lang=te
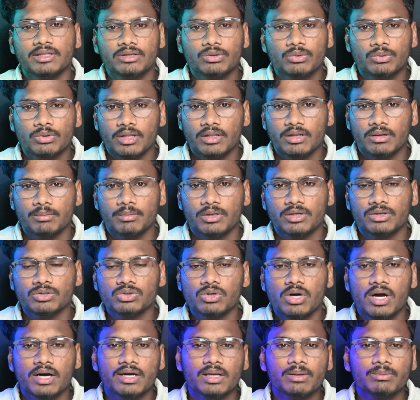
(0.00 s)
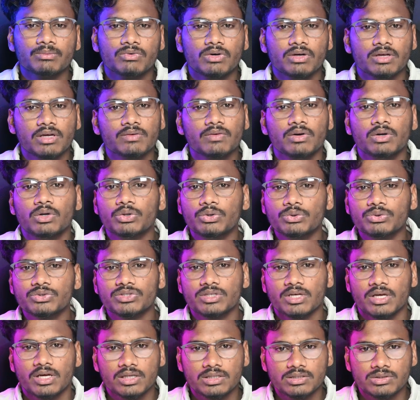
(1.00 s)
అయితే అనమాట సో ఆ టైం వరకే వాళ్ళు యూస్
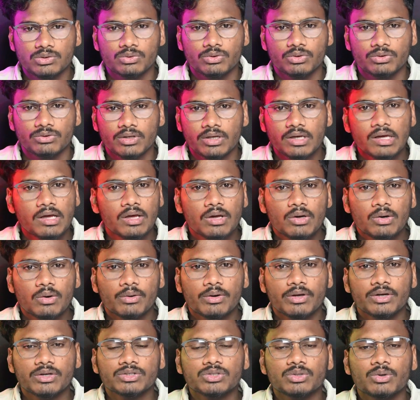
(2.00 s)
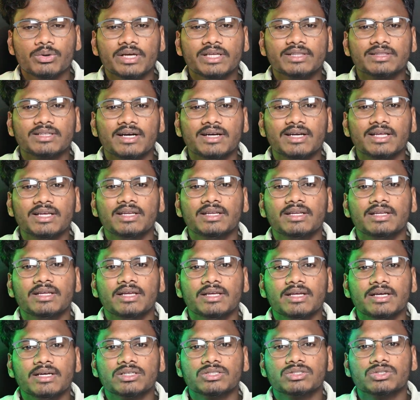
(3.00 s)
చేయాల్సి ఉంటుంది ఓకేనా సో ఈ థర్టీన్
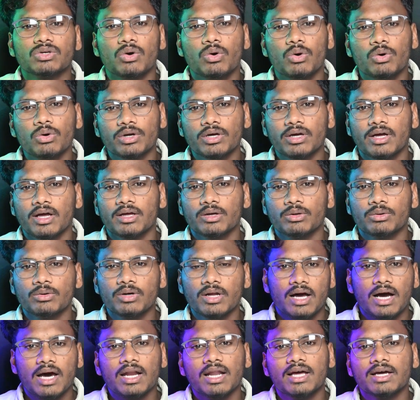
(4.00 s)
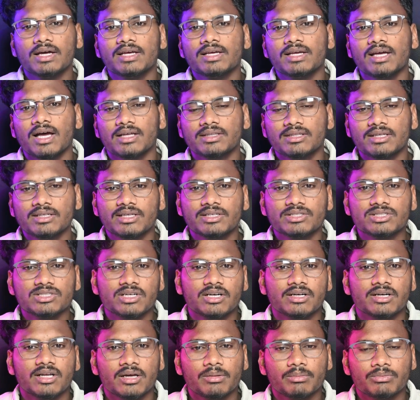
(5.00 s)
ఇయర్స్ ఓల్డ్ గా కూడా అలాగే అతనికి ఇచ్చిన
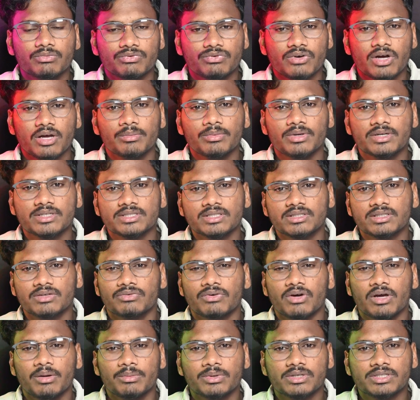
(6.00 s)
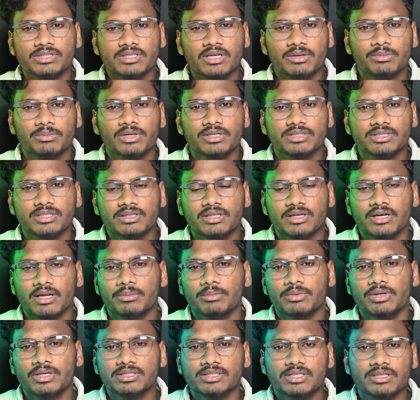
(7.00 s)
టైం ఫైవ్ మినిట్స్ అయితే ఫైవ్ మినిట్స్ టెన్ మినిట్స్ అయితే టెన్
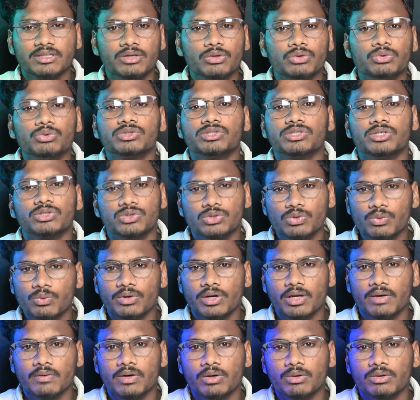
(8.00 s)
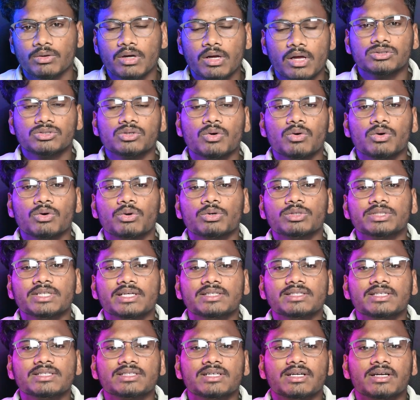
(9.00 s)
మినిట్స్ అయితే యూస్ చేస్తూ ఉండేవాడు సో ఒక రోజు ఏం
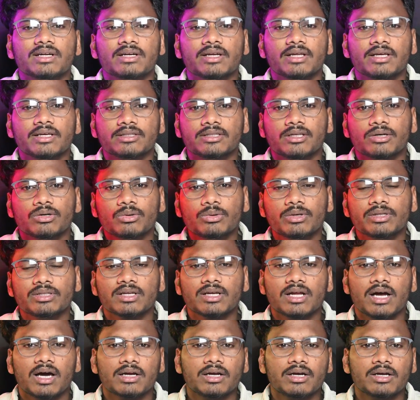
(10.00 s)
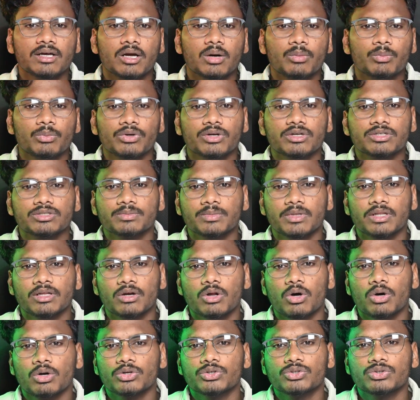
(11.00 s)
చేశాడంటే ఇతను ఇతనికి ఆల్రెడీ కంప్యూటర్స్ మీద
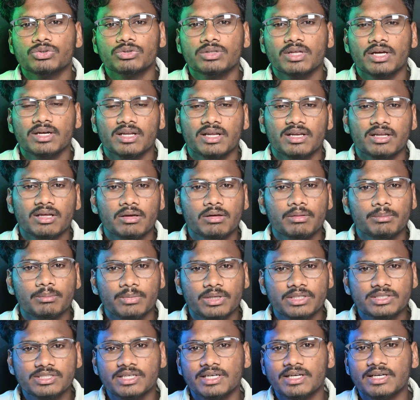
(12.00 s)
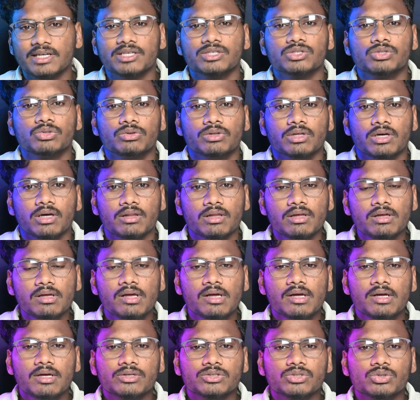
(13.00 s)
నాలెడ్జ్ ఉంది అండ్ అలాగే మంచి ఇంట్రెస్ట్ ఉంది కదా
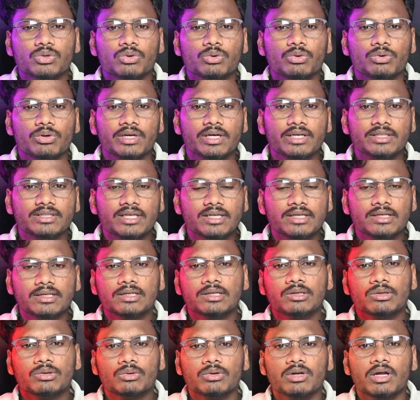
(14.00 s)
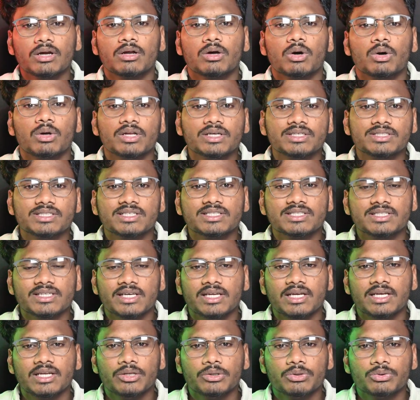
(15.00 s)
సో ఇతనుకున్న నాలెడ్జ్ని
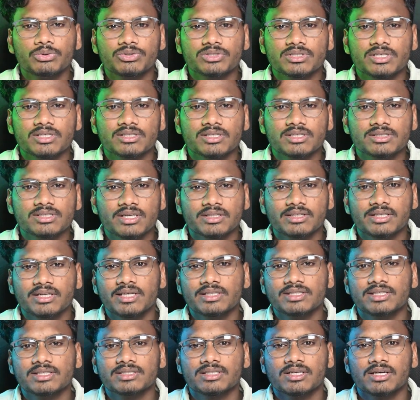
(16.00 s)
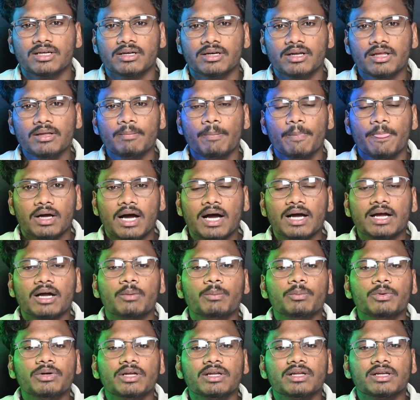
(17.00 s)
స్కిల్ని యూస్ చేసేసి అతను ఏం చేశాడంటే ఆ
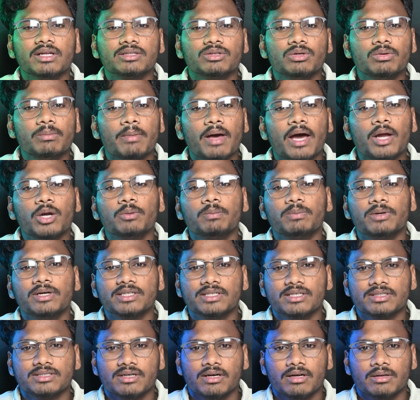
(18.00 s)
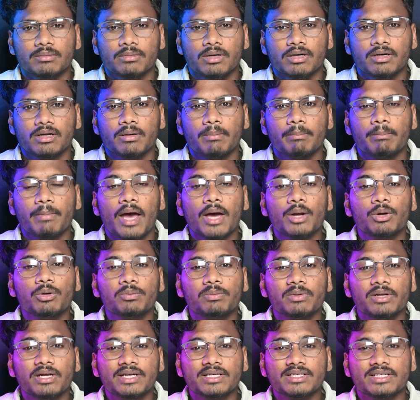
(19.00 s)
కంప్యూటర్ ని అతను మ్యానుపులేట్ చేశాడు అనమాట
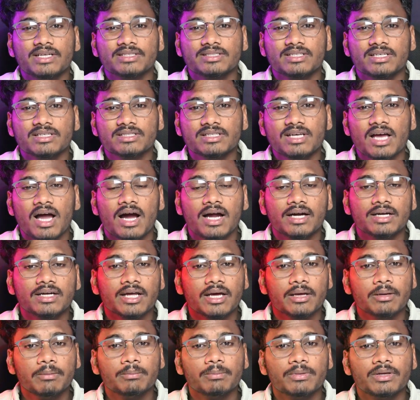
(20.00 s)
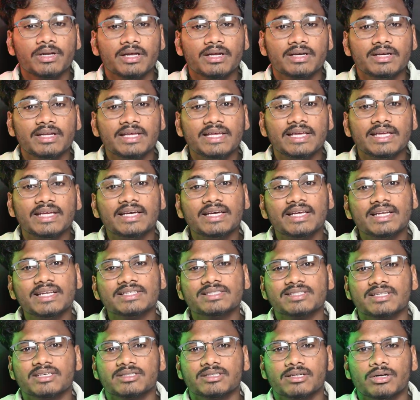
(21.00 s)
మ్యానుపులేట్ చేసేసి ఆ టైం ని ఇంక్రీజ్
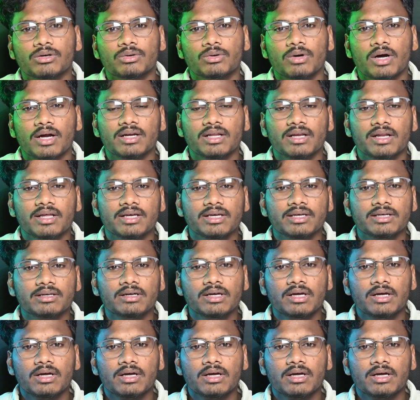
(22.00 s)
చేశాడు అంటే లైక్